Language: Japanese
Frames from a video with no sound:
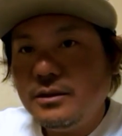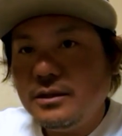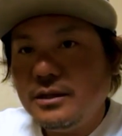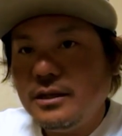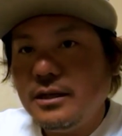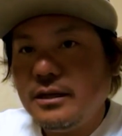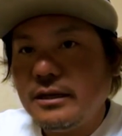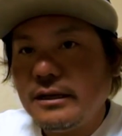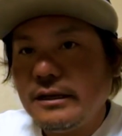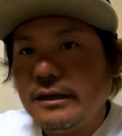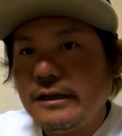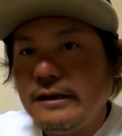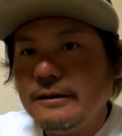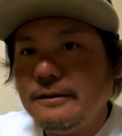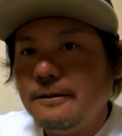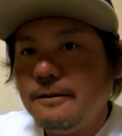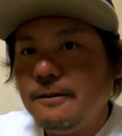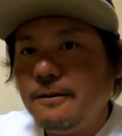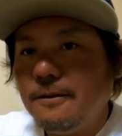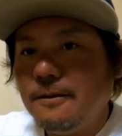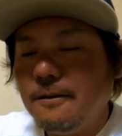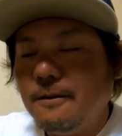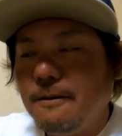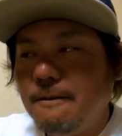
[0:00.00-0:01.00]
はね、あ
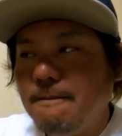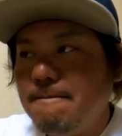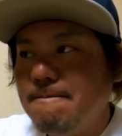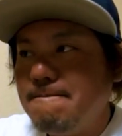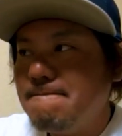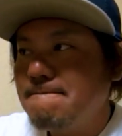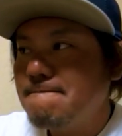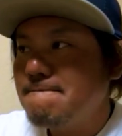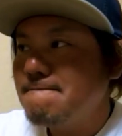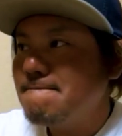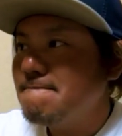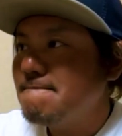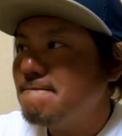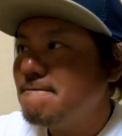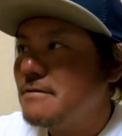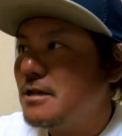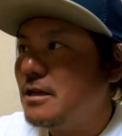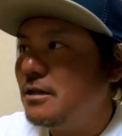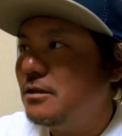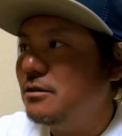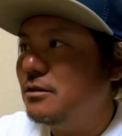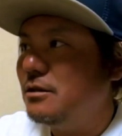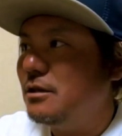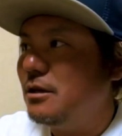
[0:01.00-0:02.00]
のー、
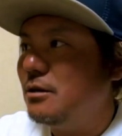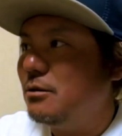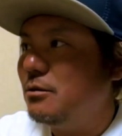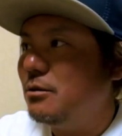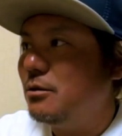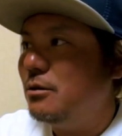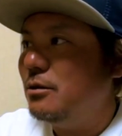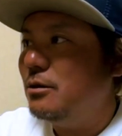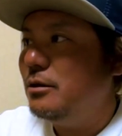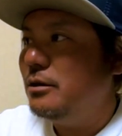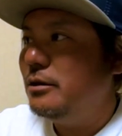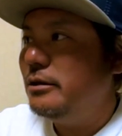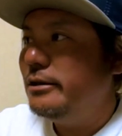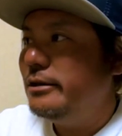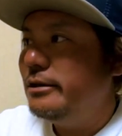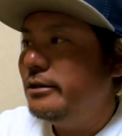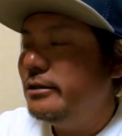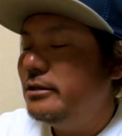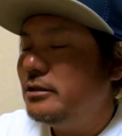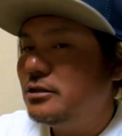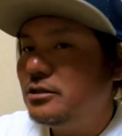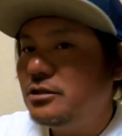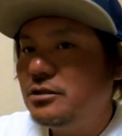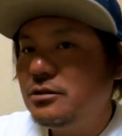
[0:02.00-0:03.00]
なんていうんだろう。
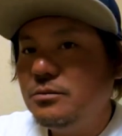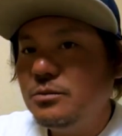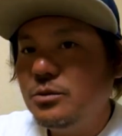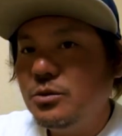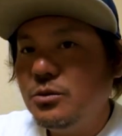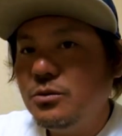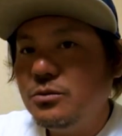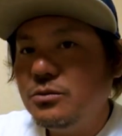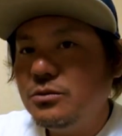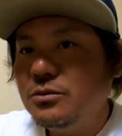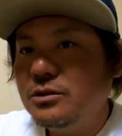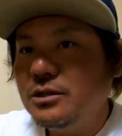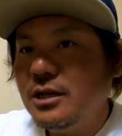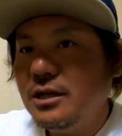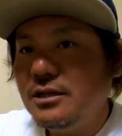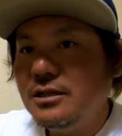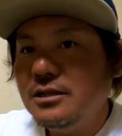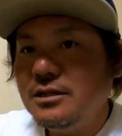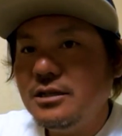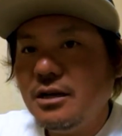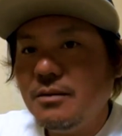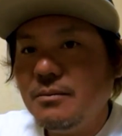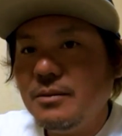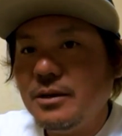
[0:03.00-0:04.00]
スモーク系
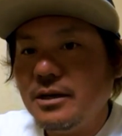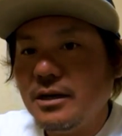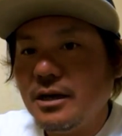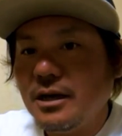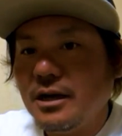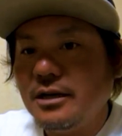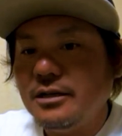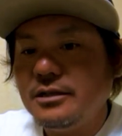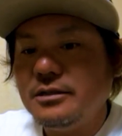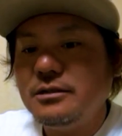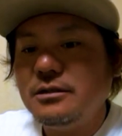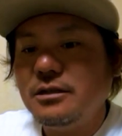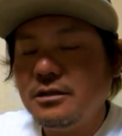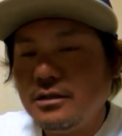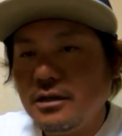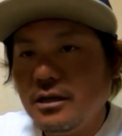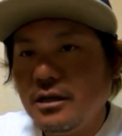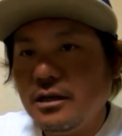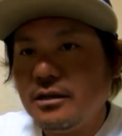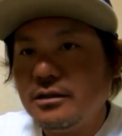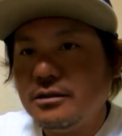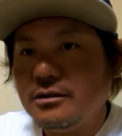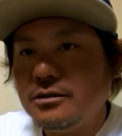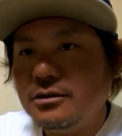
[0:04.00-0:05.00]
にラメが入って
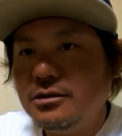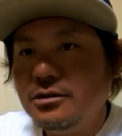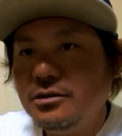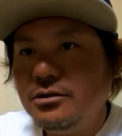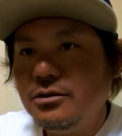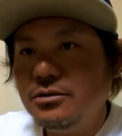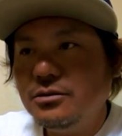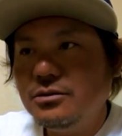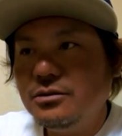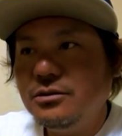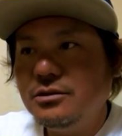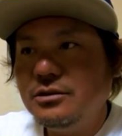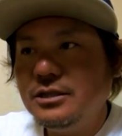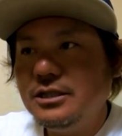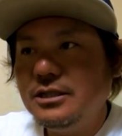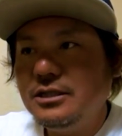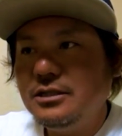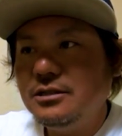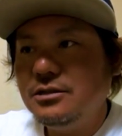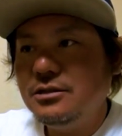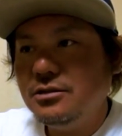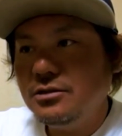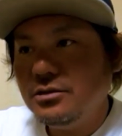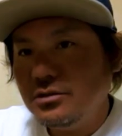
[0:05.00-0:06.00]
て、強す
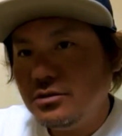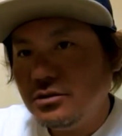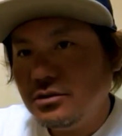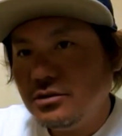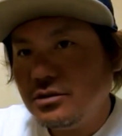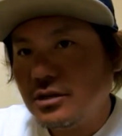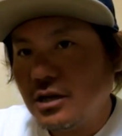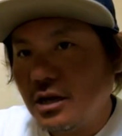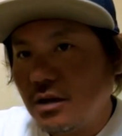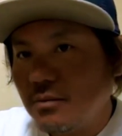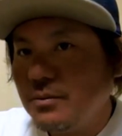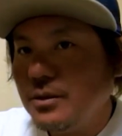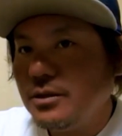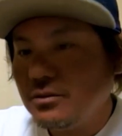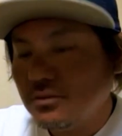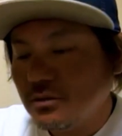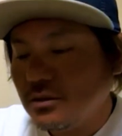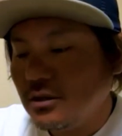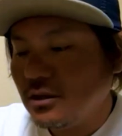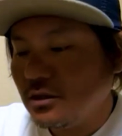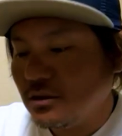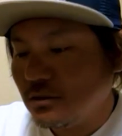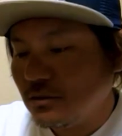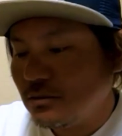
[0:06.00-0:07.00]
ぎずアピール
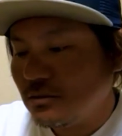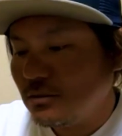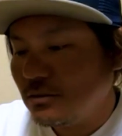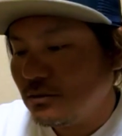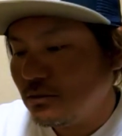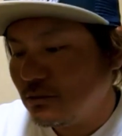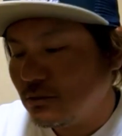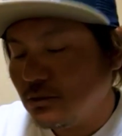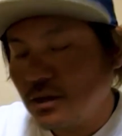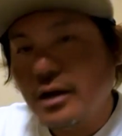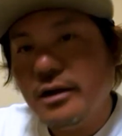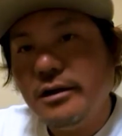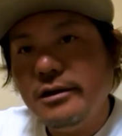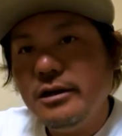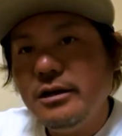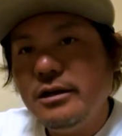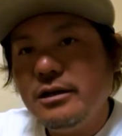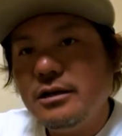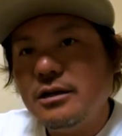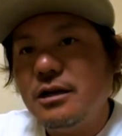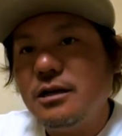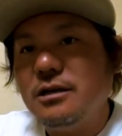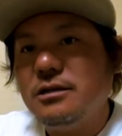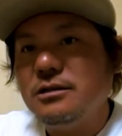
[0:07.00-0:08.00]
できるような
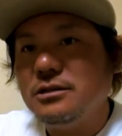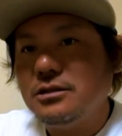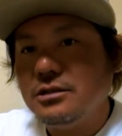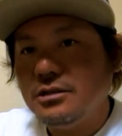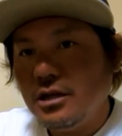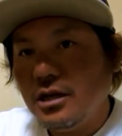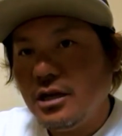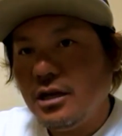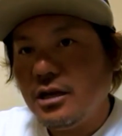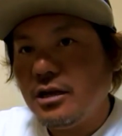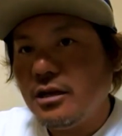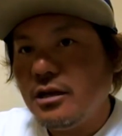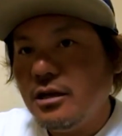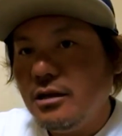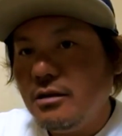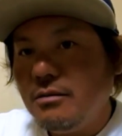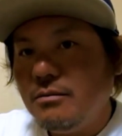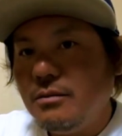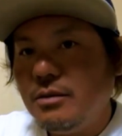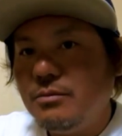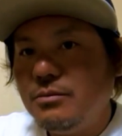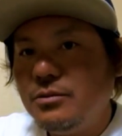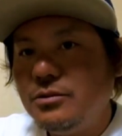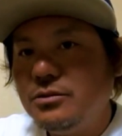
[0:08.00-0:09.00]
感じで、
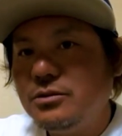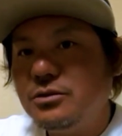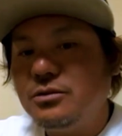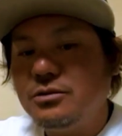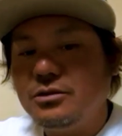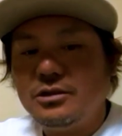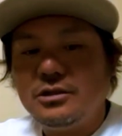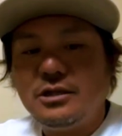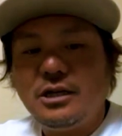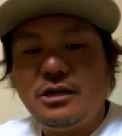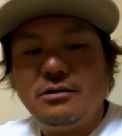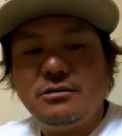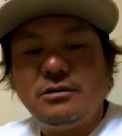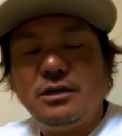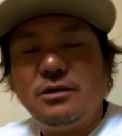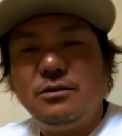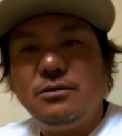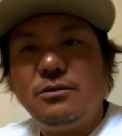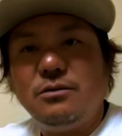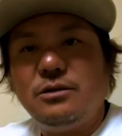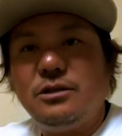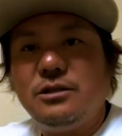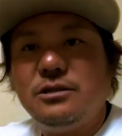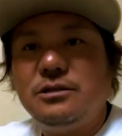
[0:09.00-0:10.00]
まあ、僕と違うあ
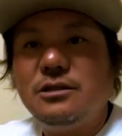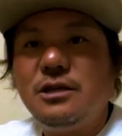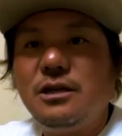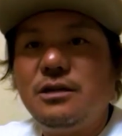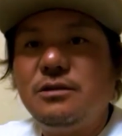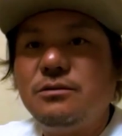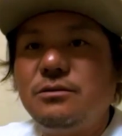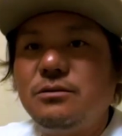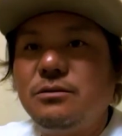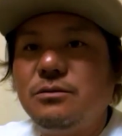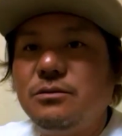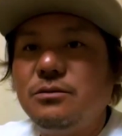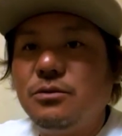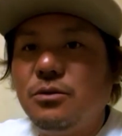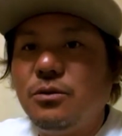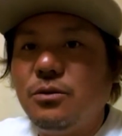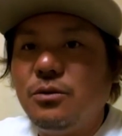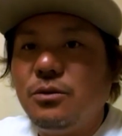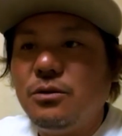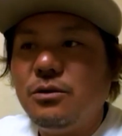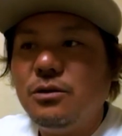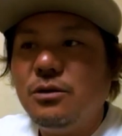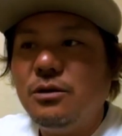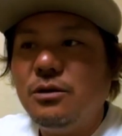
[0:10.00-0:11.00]
のディスタイルの